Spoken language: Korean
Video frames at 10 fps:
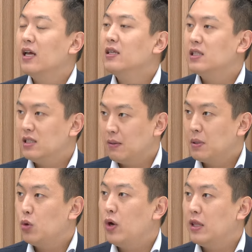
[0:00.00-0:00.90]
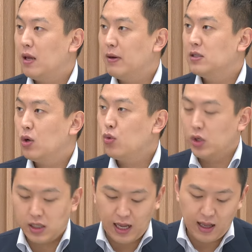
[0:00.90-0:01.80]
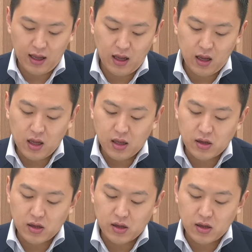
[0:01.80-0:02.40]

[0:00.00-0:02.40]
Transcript: 진짜 필요한 데만 채우고 있다. 음. 음.